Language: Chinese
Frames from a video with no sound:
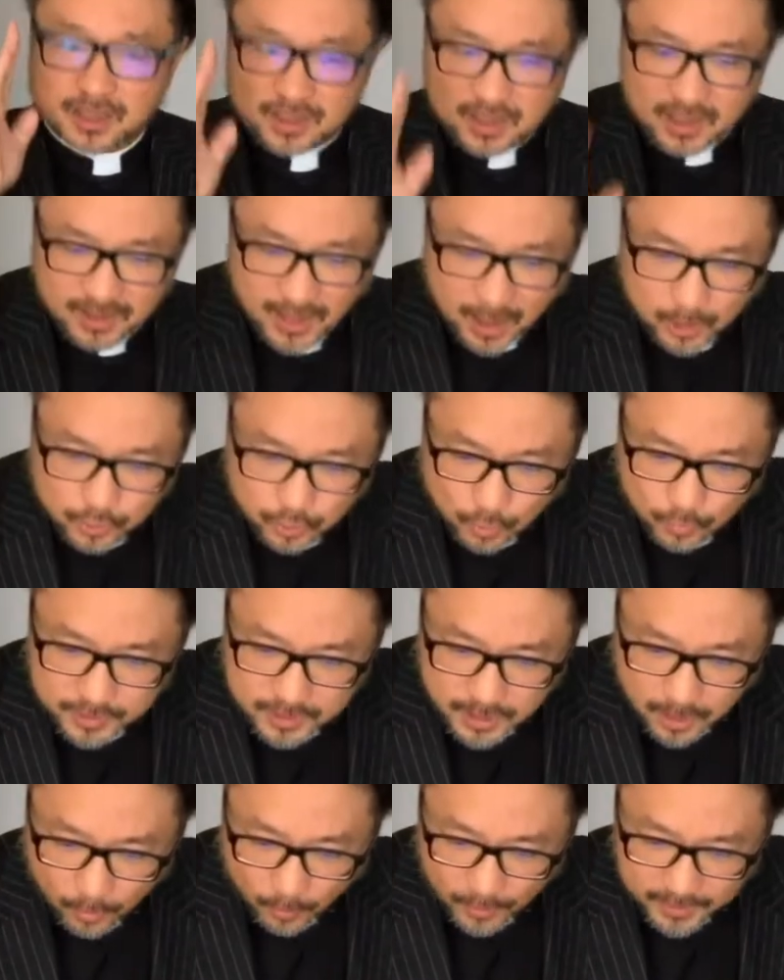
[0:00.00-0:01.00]
经当中，你
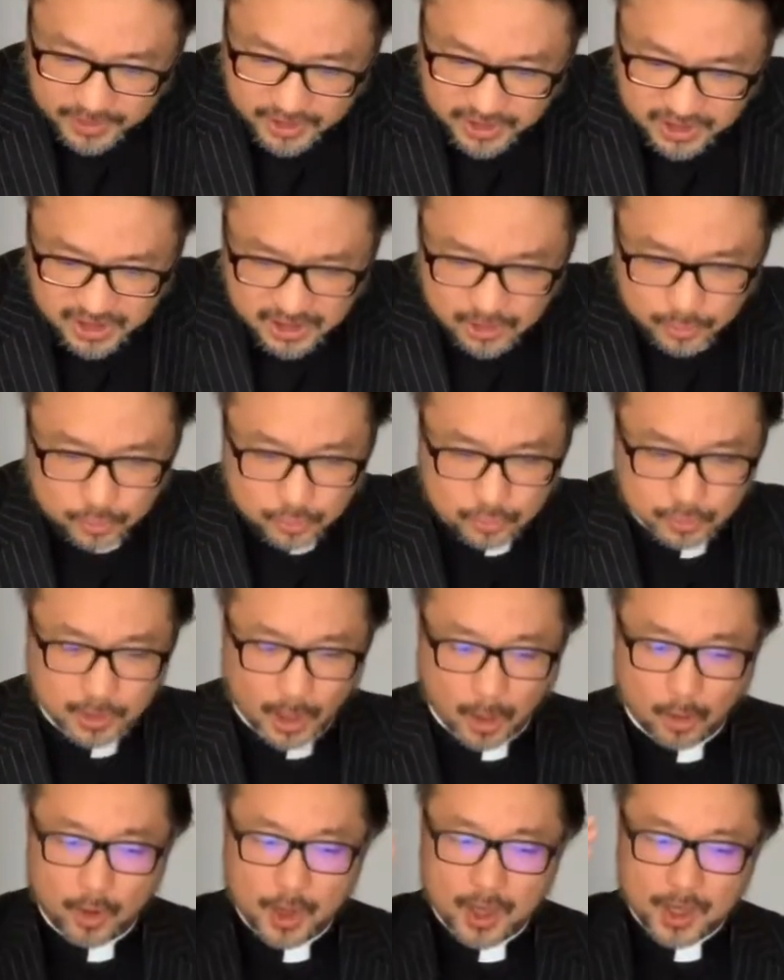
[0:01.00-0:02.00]
也会继续
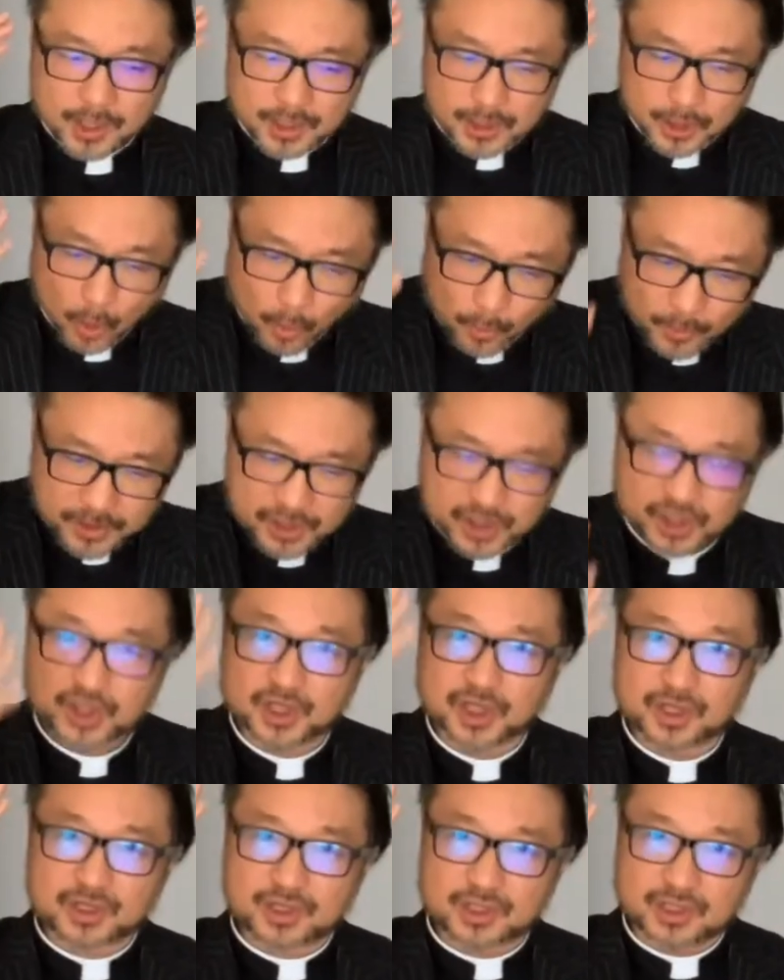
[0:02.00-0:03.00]
到有一
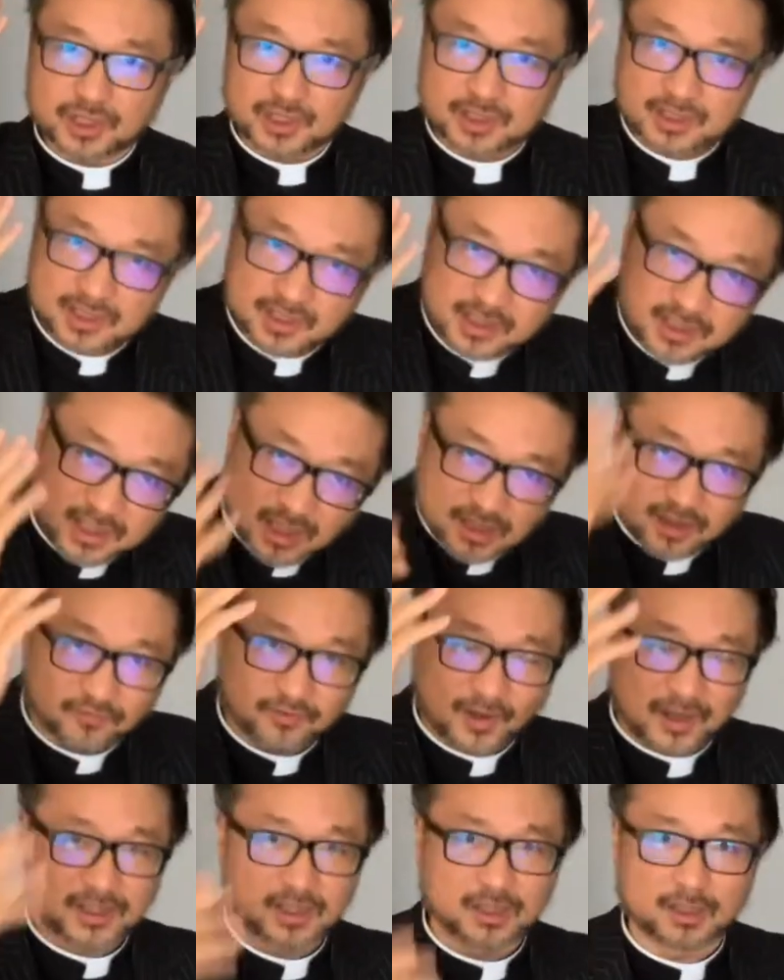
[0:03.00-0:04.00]
些事情是真的
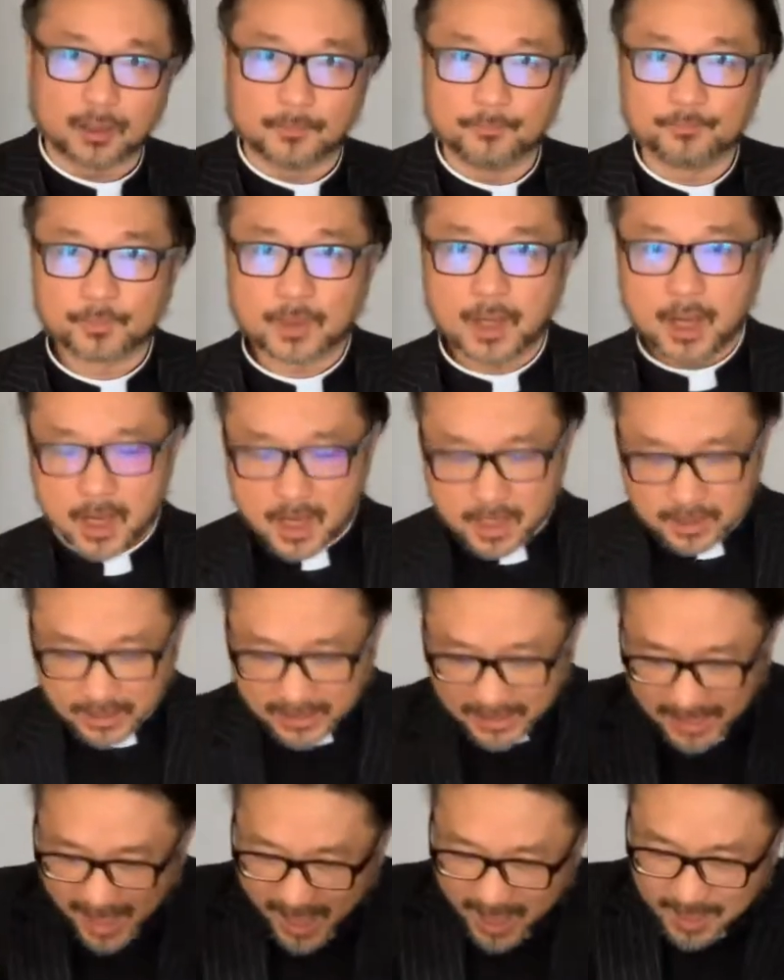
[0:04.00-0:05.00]
发生的。你
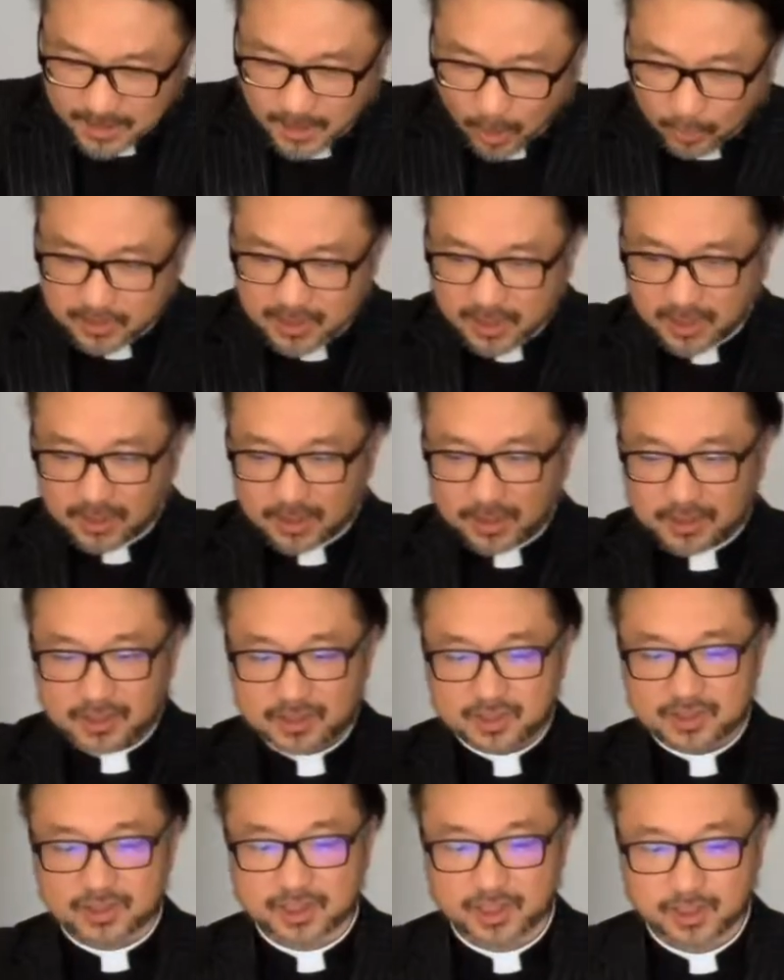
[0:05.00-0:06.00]
看到这个人的
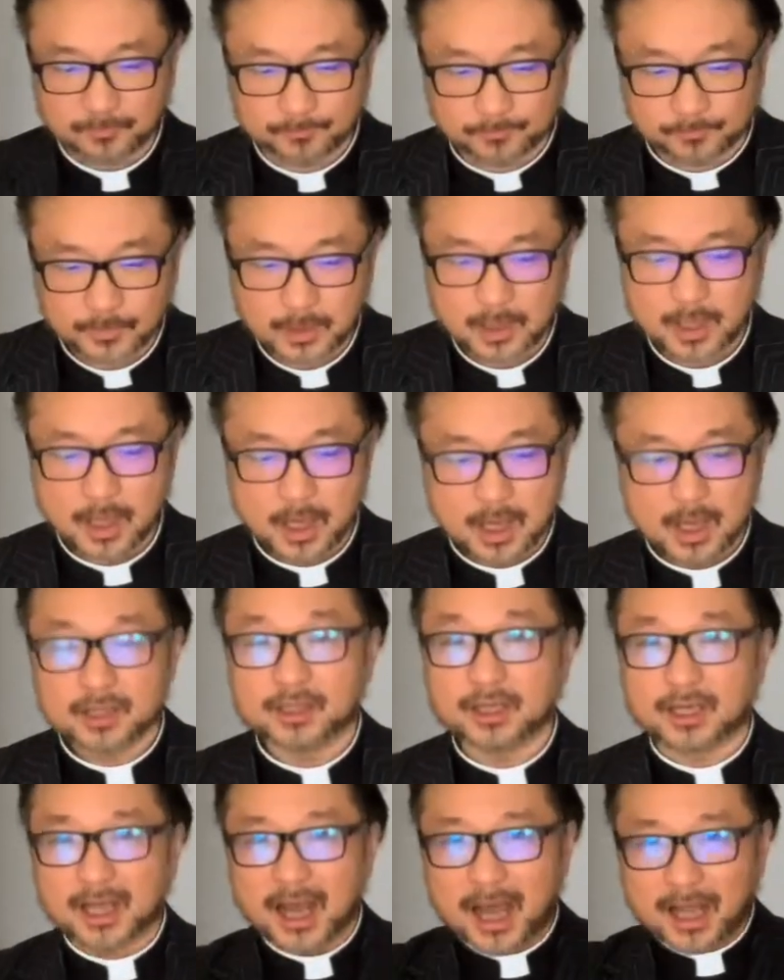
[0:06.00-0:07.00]
事情，
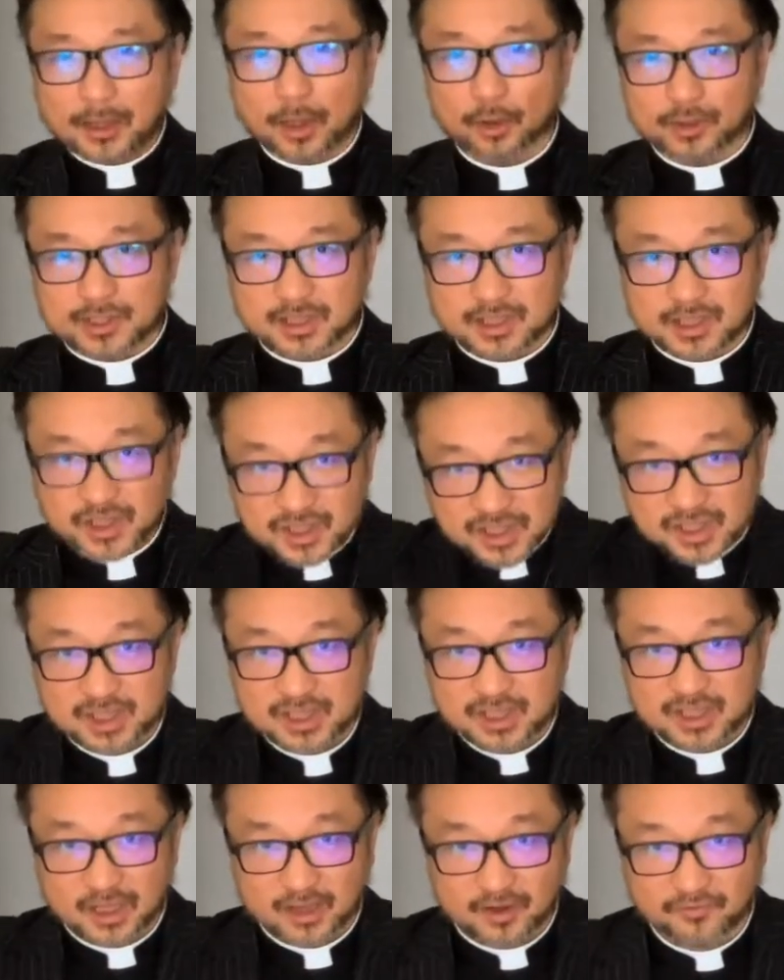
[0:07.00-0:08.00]
你看到这个
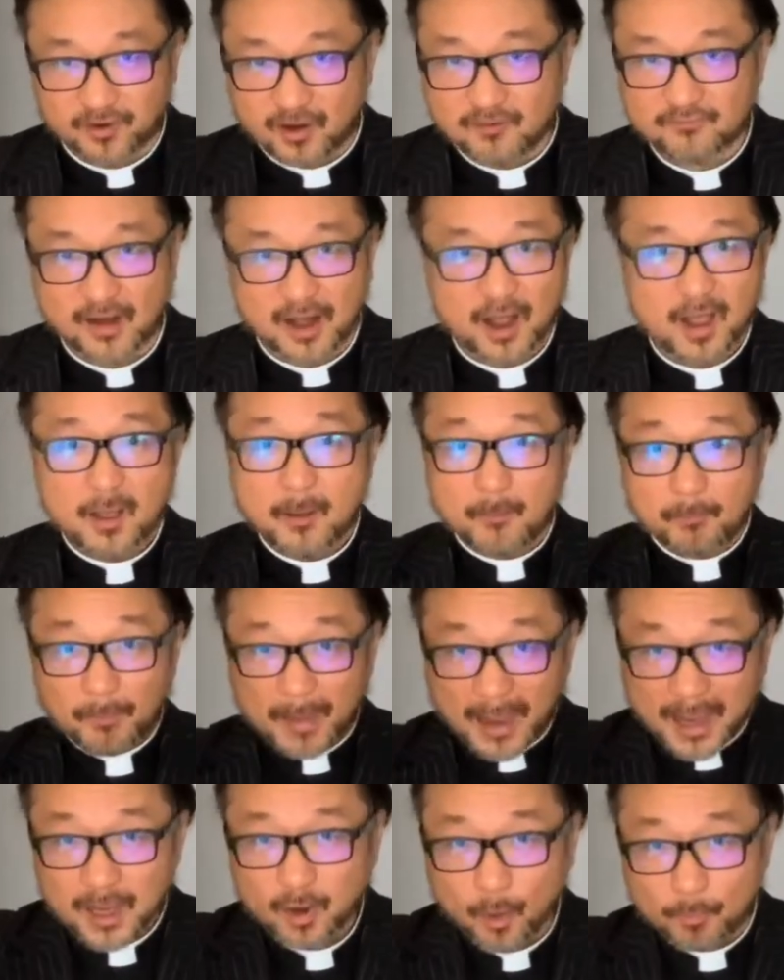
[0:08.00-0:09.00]
世人的方法
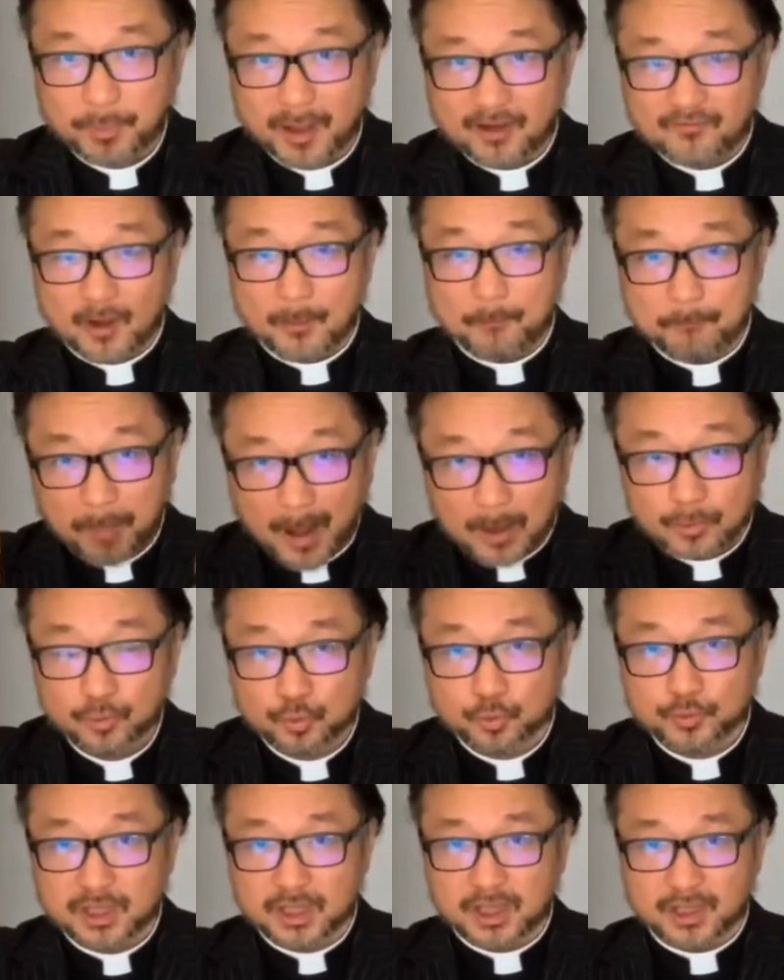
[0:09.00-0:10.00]
没有办法帮
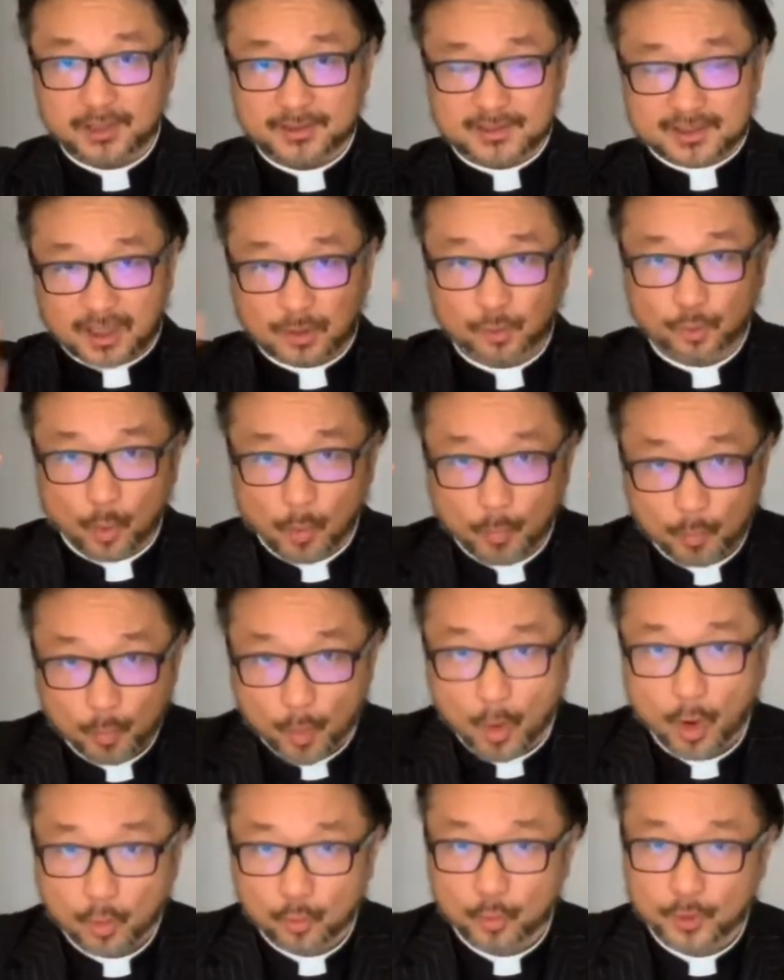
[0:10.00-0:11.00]
助这个人挣脱
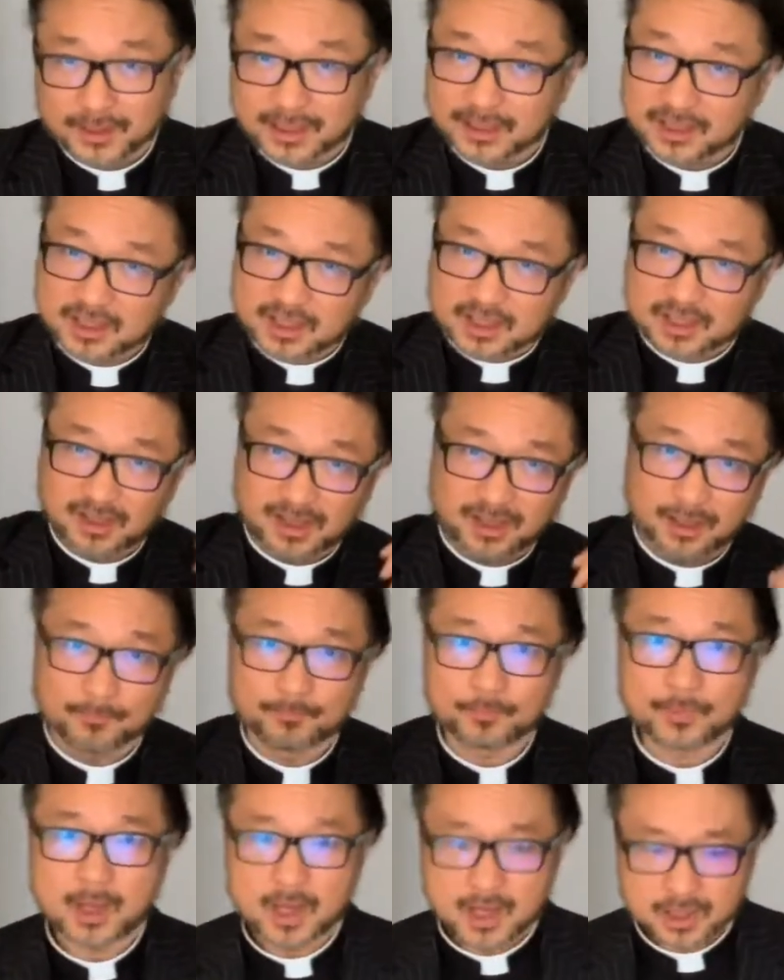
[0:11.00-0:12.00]
魔鬼的势力，
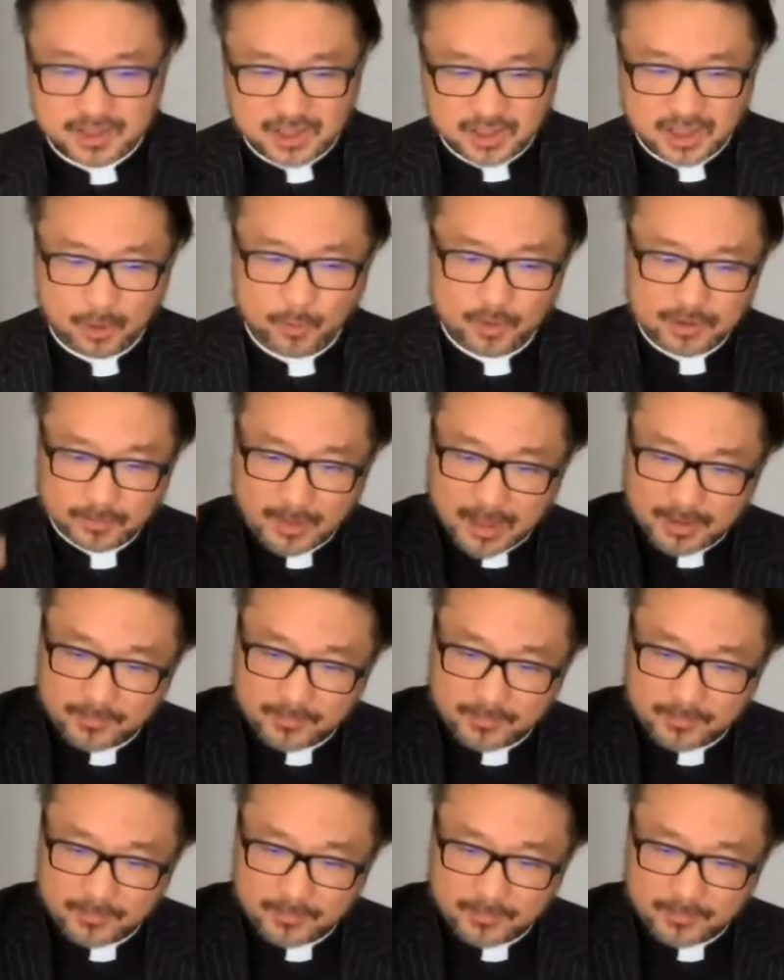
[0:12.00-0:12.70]
是因为什么？